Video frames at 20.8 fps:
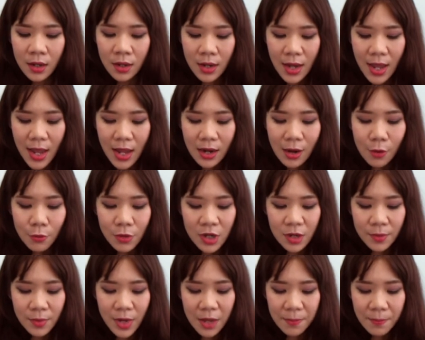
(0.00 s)
และเรา
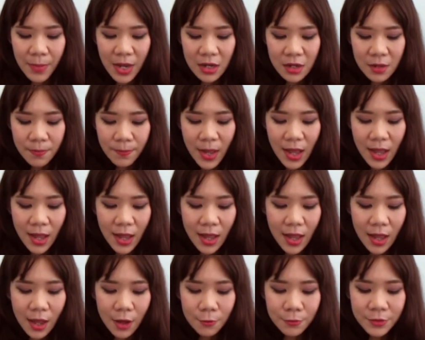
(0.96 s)
ลืมอะไรไปหรือเปล่า
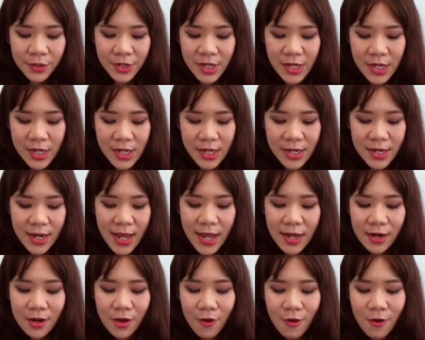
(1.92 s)
นี่แน่น